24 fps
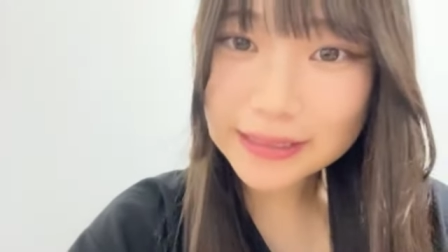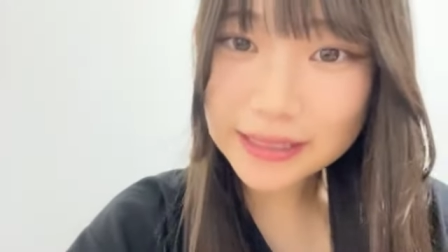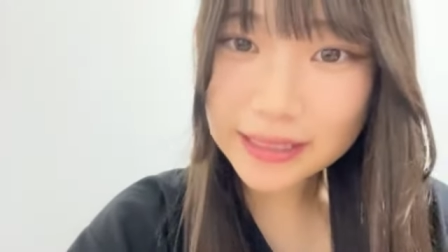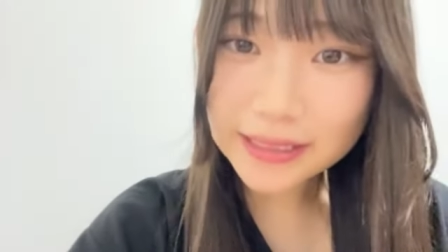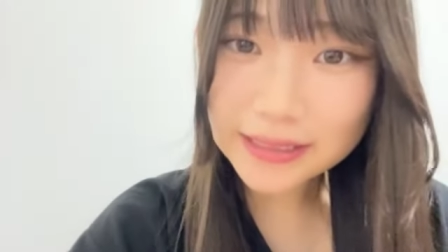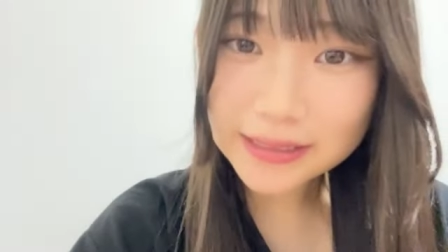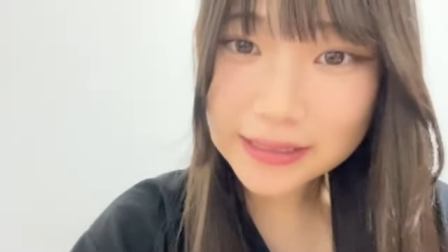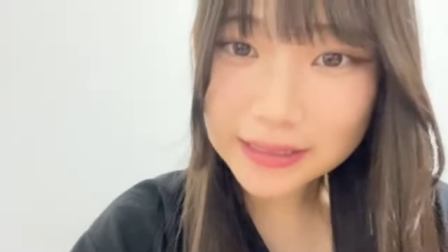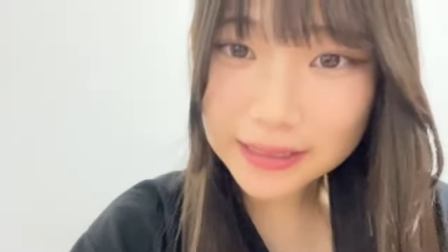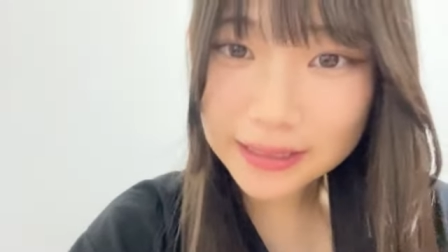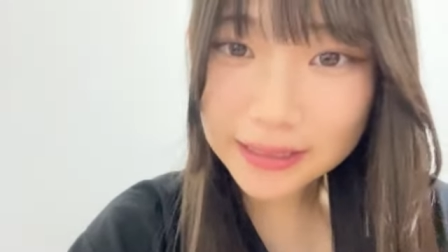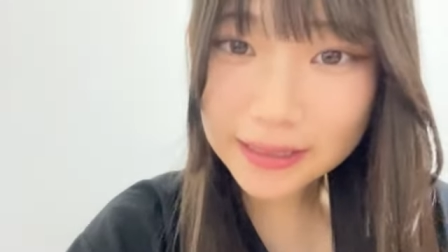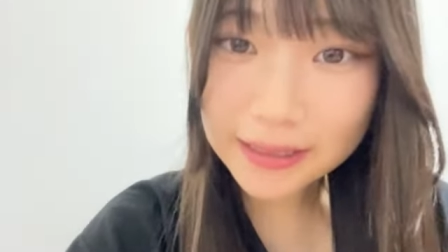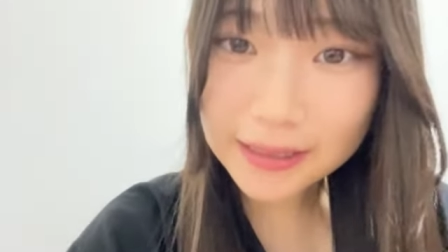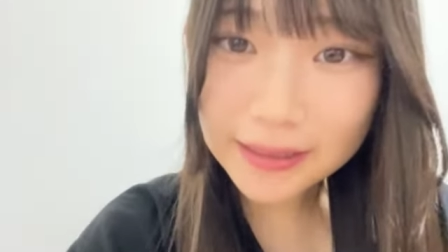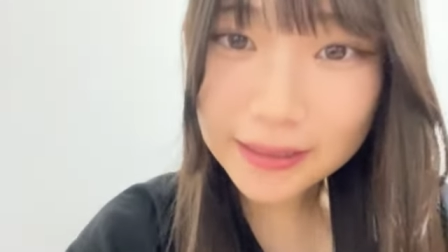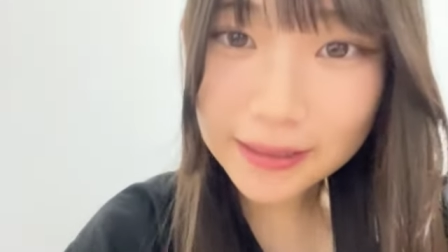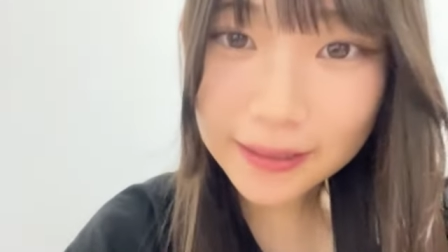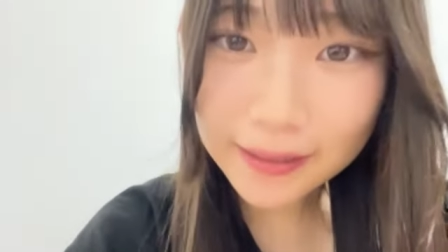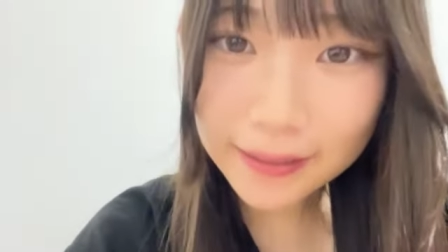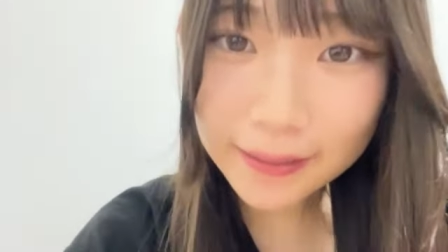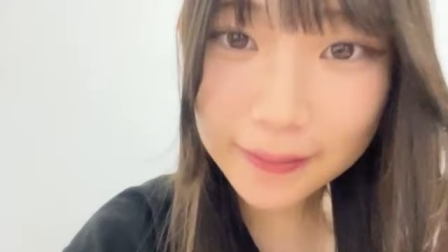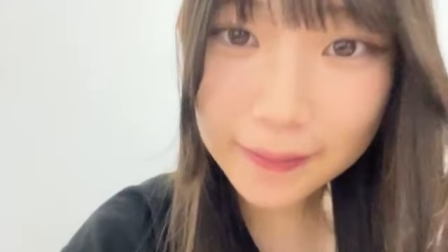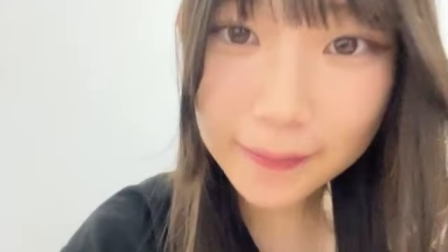時間しかできな
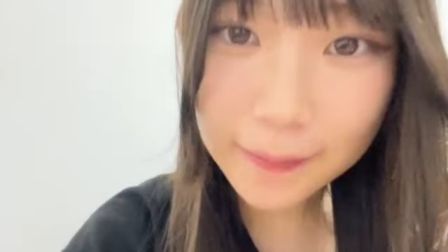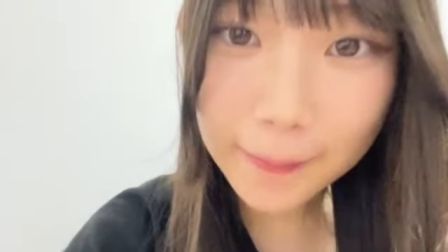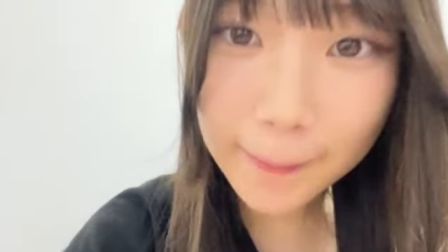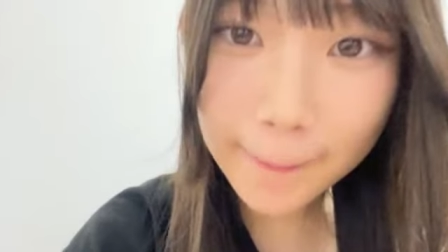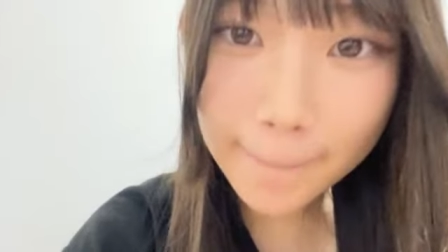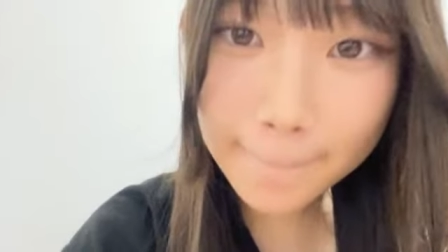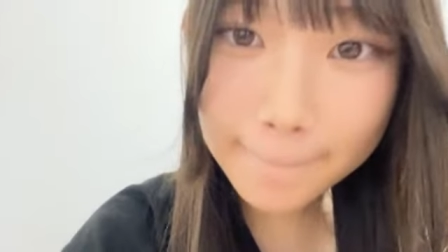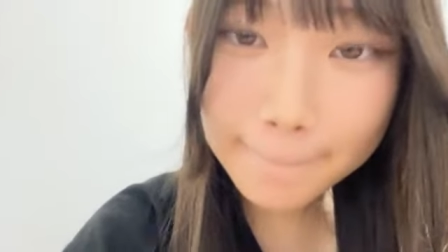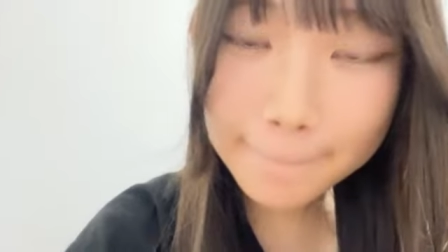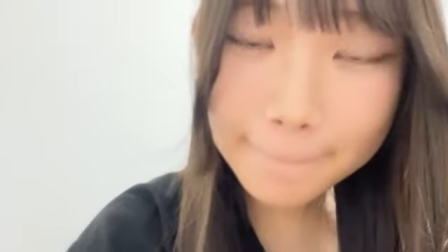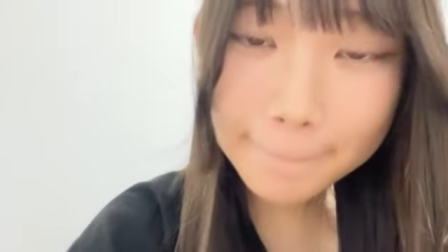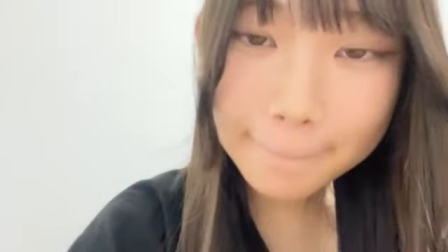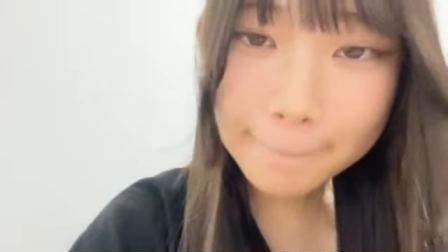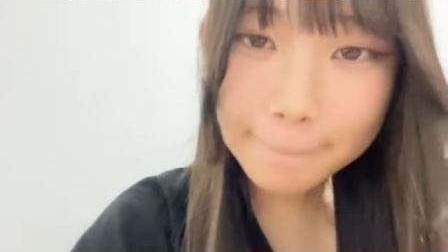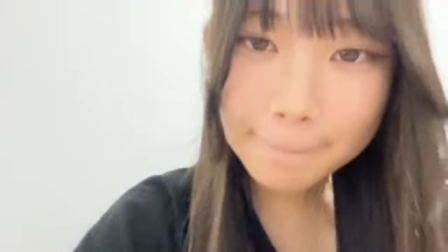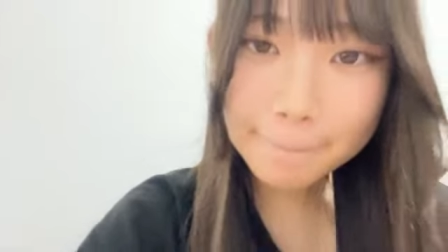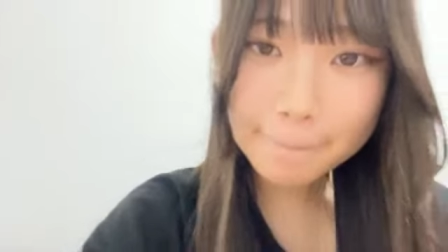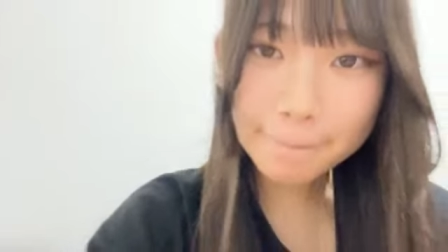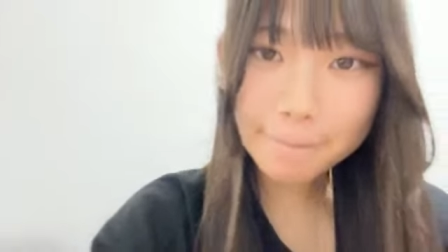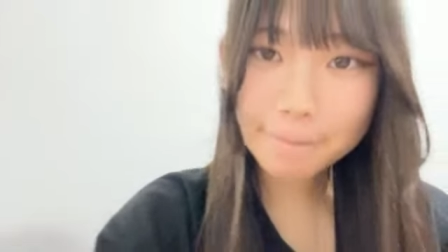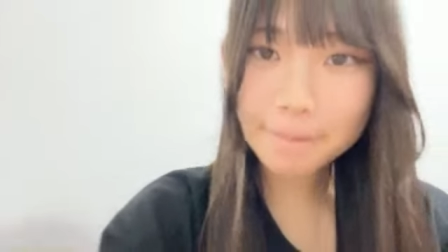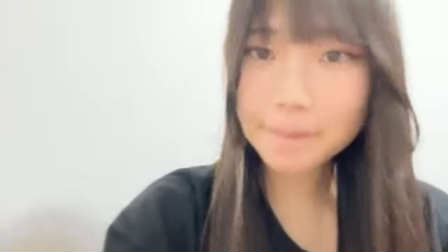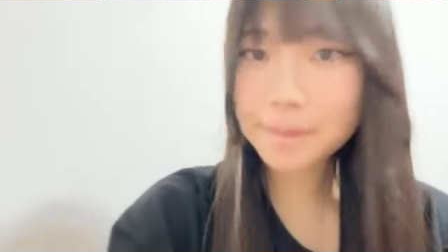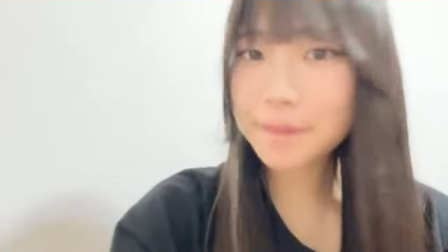いけど
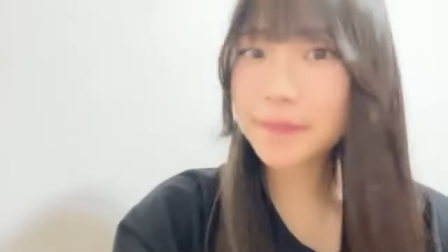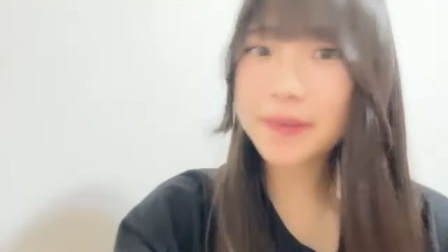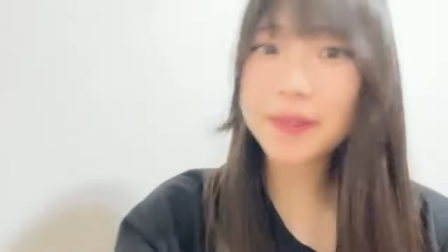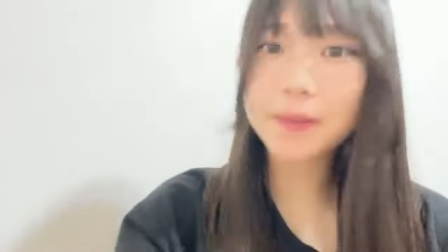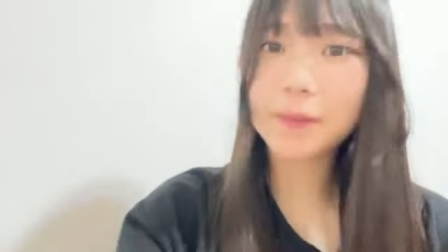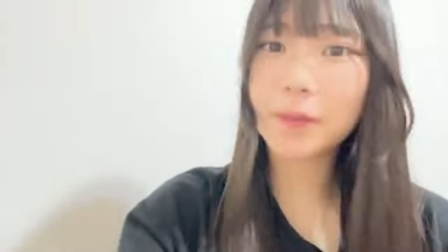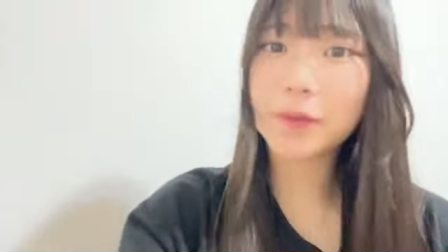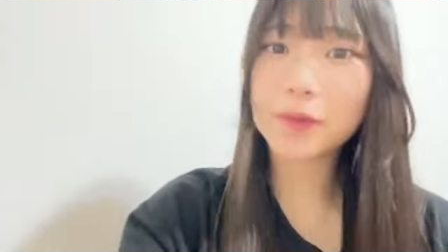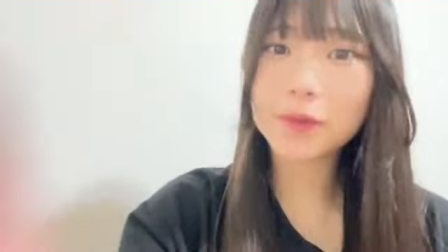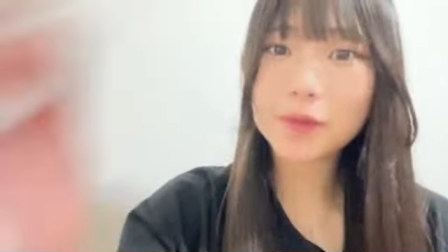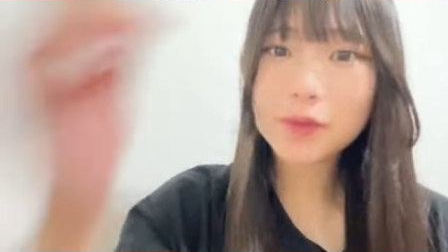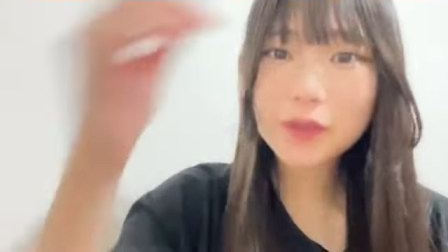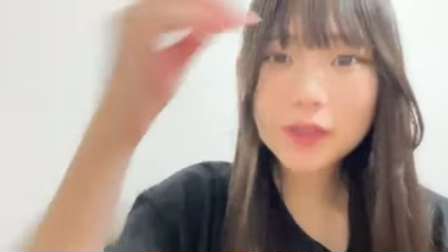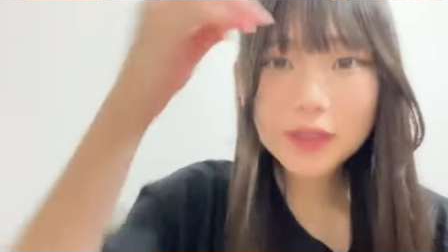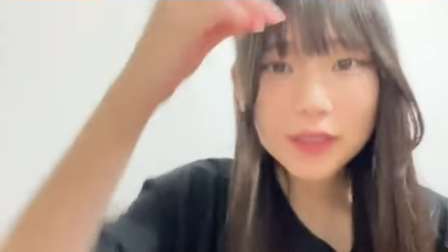でも